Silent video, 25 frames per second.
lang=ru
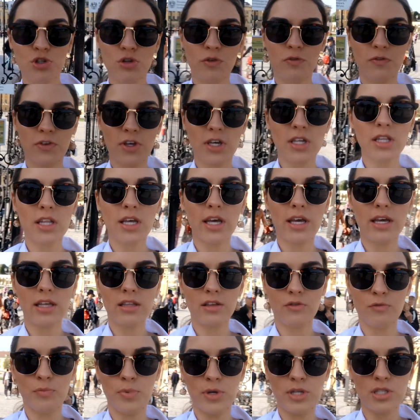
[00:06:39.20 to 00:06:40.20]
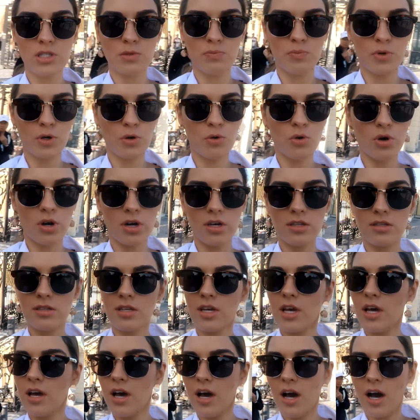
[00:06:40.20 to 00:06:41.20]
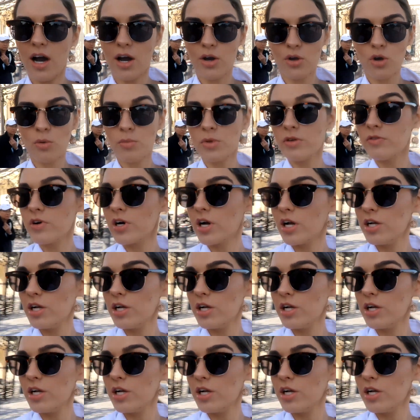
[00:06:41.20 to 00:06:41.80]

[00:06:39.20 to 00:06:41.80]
что Вена — это, в принципе, город огромного